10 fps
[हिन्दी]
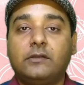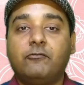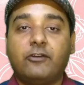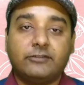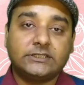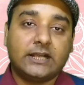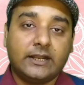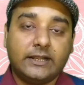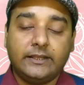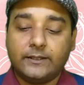व्यवस्था
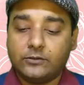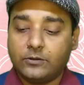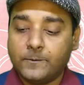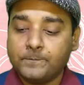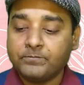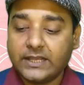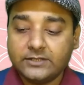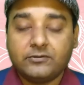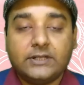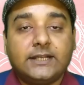नहीं है तो
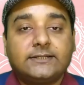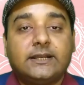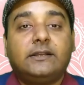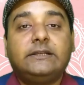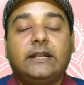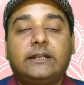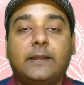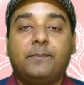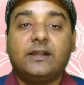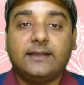इस वजह से ये
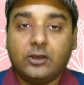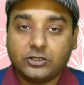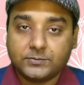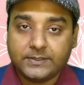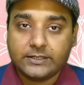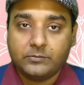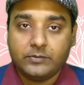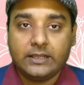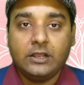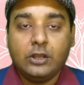टेम्प्रेरी हॉस्पिटल में